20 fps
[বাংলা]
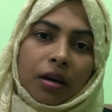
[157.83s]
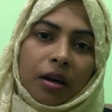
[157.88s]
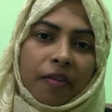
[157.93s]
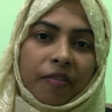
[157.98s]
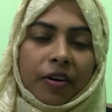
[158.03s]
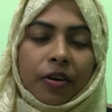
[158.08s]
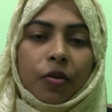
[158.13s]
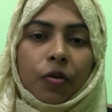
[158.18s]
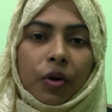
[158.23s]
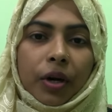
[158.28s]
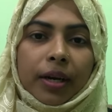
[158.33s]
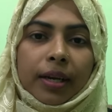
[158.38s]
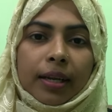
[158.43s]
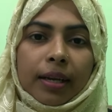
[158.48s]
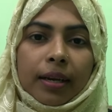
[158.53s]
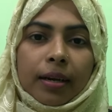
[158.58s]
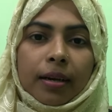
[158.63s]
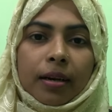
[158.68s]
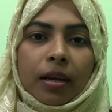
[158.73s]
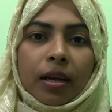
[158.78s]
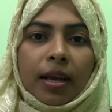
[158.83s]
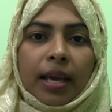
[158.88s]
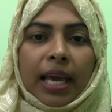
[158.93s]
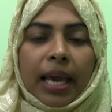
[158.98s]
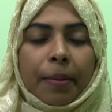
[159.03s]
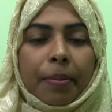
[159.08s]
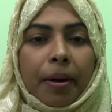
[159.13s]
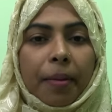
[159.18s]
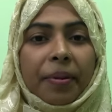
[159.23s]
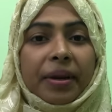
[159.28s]
কভার করে নিলেন
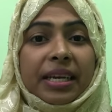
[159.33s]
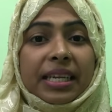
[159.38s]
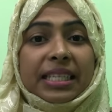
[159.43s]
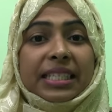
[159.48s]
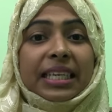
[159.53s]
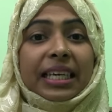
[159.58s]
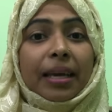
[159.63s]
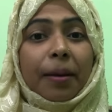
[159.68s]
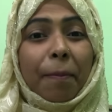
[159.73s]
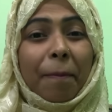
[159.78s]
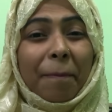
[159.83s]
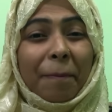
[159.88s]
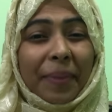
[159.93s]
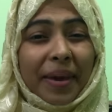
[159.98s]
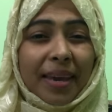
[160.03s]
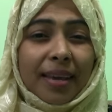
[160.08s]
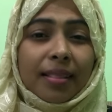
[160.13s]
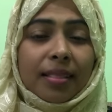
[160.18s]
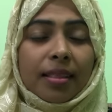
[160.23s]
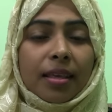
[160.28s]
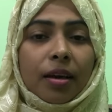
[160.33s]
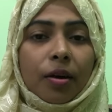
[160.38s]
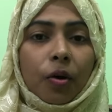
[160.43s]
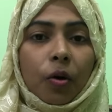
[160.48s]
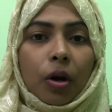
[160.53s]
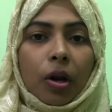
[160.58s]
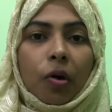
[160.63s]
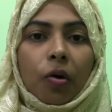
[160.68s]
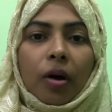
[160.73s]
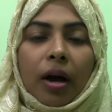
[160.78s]
এভাবে নিজেকে পেইন দিয়ে
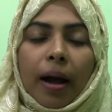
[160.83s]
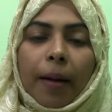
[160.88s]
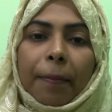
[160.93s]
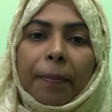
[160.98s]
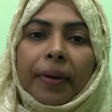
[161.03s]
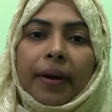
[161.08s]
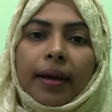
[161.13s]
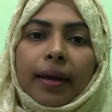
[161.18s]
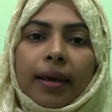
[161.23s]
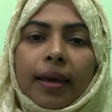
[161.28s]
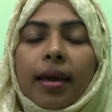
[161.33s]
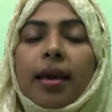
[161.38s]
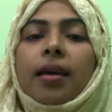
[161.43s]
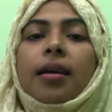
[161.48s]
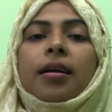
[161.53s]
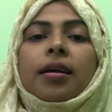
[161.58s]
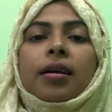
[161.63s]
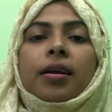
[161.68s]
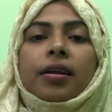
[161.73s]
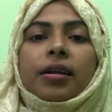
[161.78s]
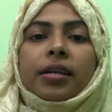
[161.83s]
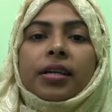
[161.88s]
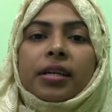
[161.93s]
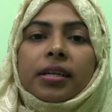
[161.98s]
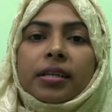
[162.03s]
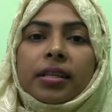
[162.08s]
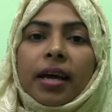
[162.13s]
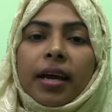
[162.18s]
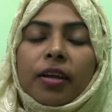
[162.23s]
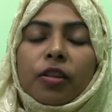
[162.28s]
হলেও আপনাকে
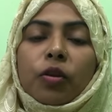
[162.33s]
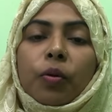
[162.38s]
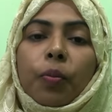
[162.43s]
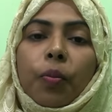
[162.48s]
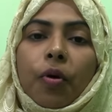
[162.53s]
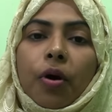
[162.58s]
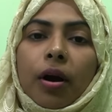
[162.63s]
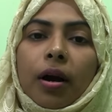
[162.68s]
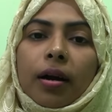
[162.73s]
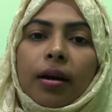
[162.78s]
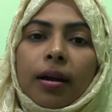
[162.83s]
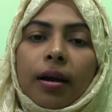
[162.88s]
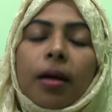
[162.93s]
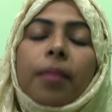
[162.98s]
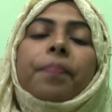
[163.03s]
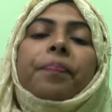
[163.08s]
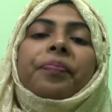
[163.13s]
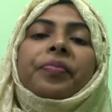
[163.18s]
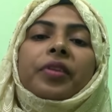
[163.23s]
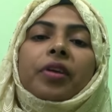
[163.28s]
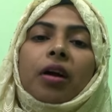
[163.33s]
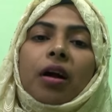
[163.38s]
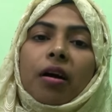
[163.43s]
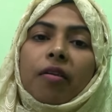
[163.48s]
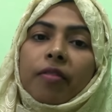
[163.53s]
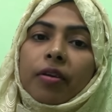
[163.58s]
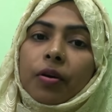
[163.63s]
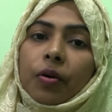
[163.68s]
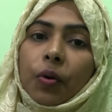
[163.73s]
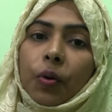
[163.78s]
নির্ধারিত পড়াটা
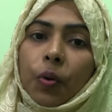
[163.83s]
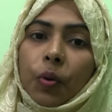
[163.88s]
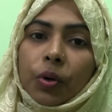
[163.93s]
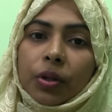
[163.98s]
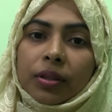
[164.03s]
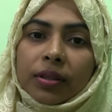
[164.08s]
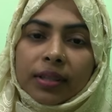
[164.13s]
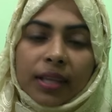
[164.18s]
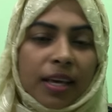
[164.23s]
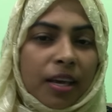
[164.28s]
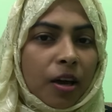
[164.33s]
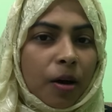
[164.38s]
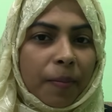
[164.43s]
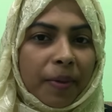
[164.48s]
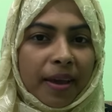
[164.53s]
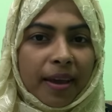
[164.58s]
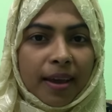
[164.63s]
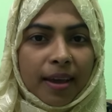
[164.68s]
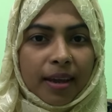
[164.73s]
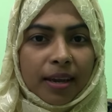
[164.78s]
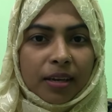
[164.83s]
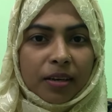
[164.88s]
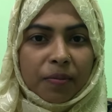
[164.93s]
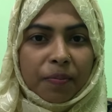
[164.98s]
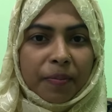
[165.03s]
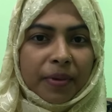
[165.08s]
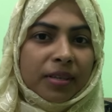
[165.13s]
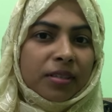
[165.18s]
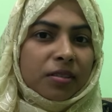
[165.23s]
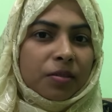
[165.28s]
কভার করতেই হবে ইট
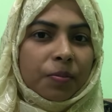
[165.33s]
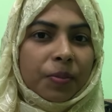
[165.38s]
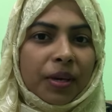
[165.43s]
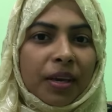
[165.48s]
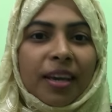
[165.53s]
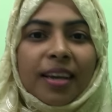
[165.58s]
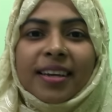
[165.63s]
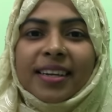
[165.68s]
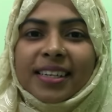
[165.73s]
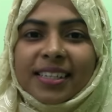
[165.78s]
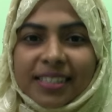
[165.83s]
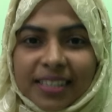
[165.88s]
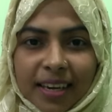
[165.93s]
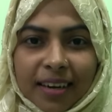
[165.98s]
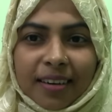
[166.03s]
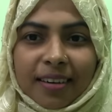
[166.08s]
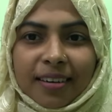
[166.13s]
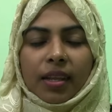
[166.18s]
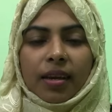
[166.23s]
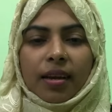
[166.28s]
মাস্ট বি ডান